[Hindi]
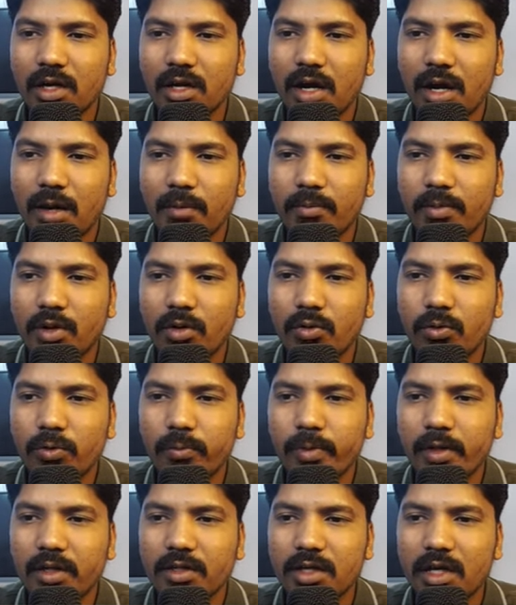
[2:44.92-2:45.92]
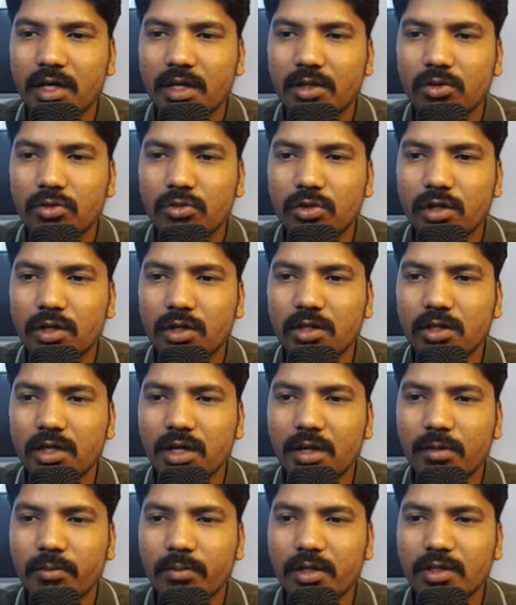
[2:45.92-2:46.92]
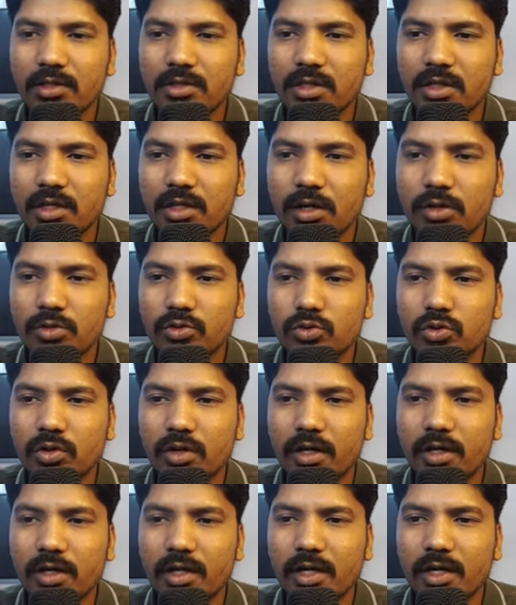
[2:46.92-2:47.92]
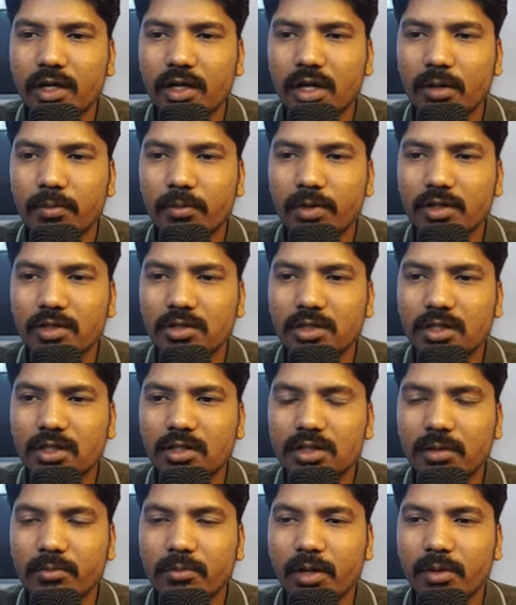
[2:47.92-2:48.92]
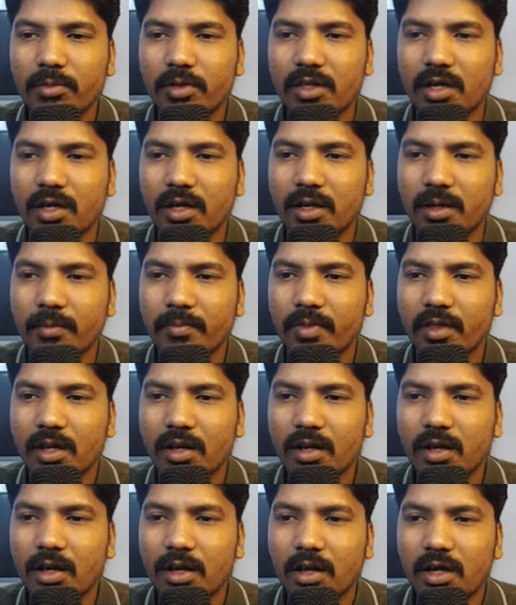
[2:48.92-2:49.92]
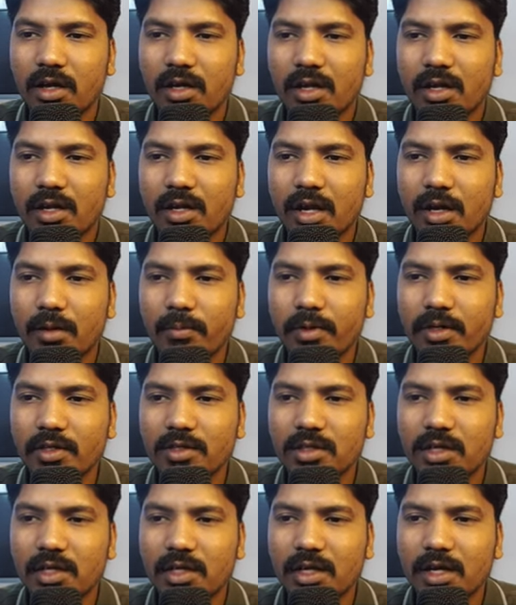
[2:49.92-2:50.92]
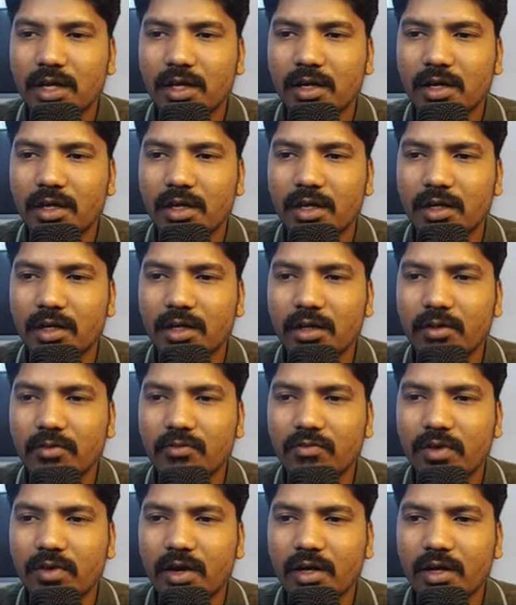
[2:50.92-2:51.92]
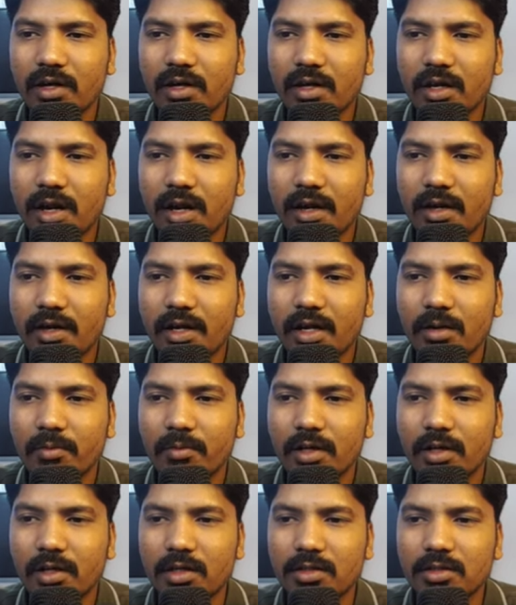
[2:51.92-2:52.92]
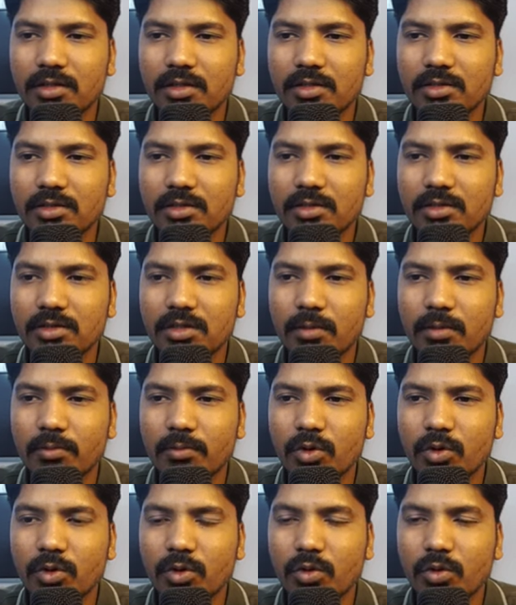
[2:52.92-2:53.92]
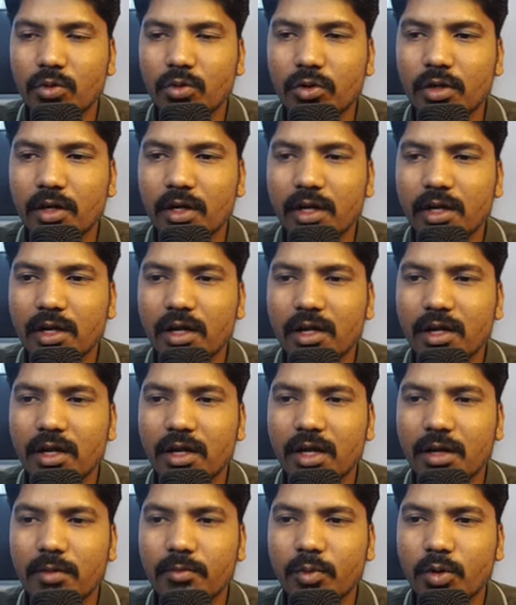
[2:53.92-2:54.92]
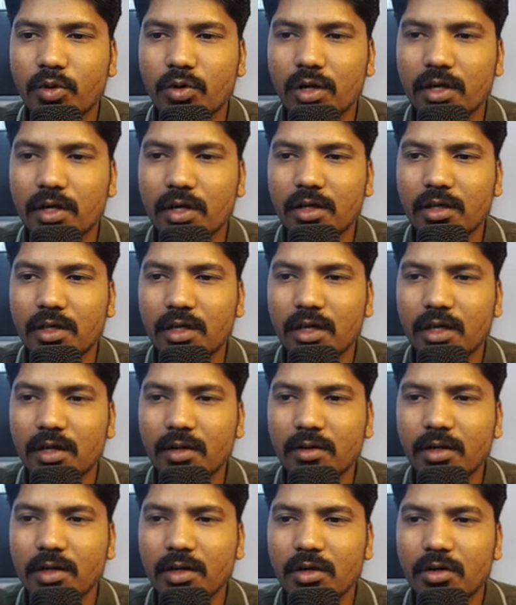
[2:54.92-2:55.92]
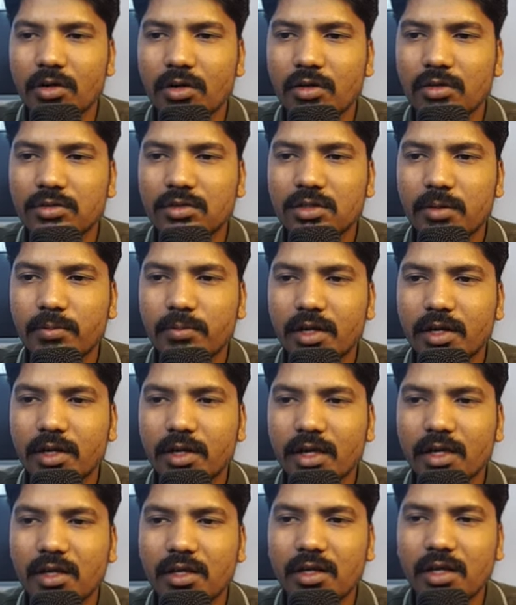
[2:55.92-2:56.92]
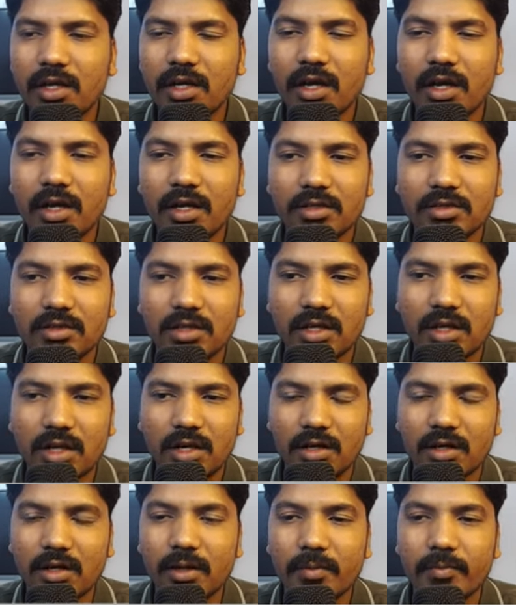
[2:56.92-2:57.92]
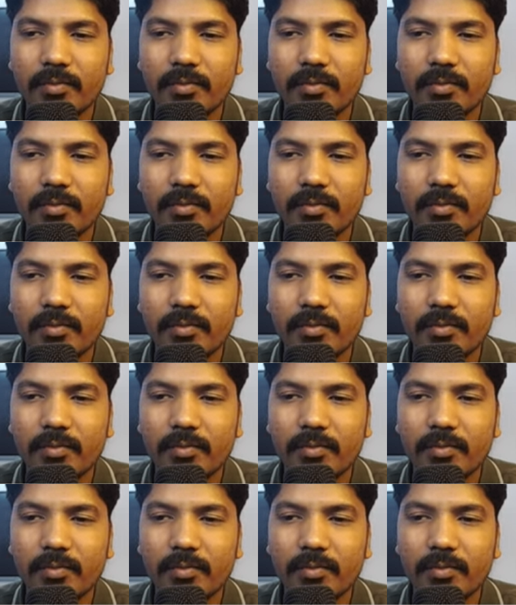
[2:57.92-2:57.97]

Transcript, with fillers: आपका ऊपर जा रहा तो देख यहाँ पे इसने कंसुलेट किया यहाँ पे इसने समय बिताया लेकिन यहाँ पे इसने क्या किया कि वन कैंडल में इन सब लोगों को निकलने का मौका नहीं दिया और सबके क्या किए एसएल खा गए